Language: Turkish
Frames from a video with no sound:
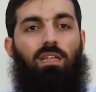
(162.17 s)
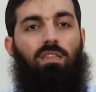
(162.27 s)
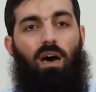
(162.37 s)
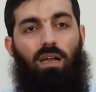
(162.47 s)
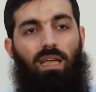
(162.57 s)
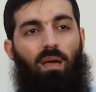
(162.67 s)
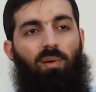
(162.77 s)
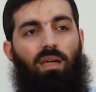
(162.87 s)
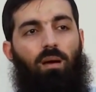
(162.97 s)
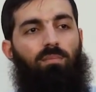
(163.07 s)
Tarihe
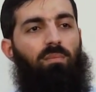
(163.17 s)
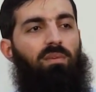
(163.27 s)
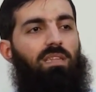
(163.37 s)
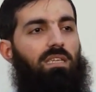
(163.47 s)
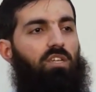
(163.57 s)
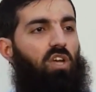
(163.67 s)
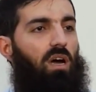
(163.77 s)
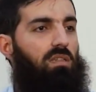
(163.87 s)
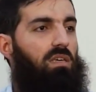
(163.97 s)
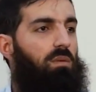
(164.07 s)
peygamber bir nesil
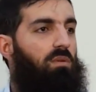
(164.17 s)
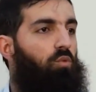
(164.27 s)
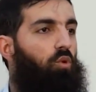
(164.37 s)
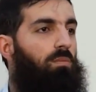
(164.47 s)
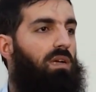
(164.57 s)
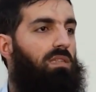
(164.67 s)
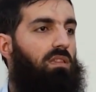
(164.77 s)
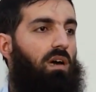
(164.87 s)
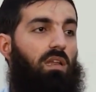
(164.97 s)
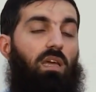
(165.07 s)
çıkardığı gibi bu ümmet
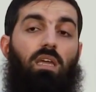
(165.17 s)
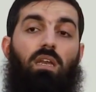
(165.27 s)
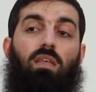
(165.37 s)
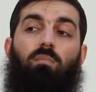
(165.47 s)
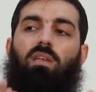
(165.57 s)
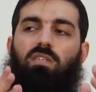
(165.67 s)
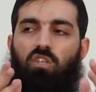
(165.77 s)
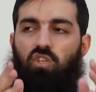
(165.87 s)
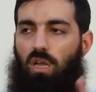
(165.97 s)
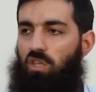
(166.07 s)
de tarihe yeniden bir
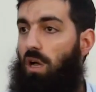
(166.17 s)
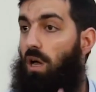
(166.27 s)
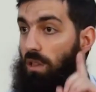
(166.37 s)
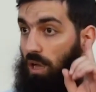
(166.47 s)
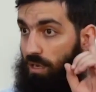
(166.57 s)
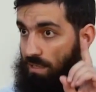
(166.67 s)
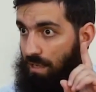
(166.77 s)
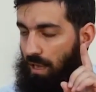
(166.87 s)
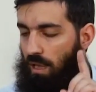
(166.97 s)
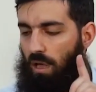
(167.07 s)
nesil çıkaracak Allah'ın
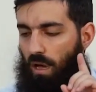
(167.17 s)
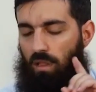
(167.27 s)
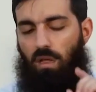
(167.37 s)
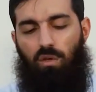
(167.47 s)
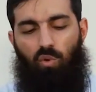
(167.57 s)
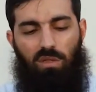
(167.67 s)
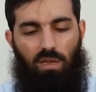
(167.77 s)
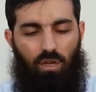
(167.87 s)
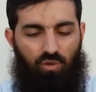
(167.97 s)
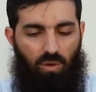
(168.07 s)
izniyle. Allah'a
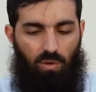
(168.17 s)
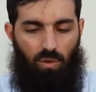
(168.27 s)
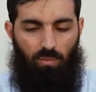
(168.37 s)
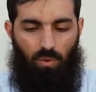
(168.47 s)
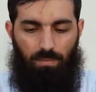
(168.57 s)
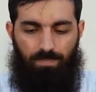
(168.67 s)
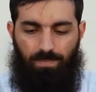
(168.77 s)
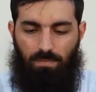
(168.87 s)
güvenerek söylüyorum bunu.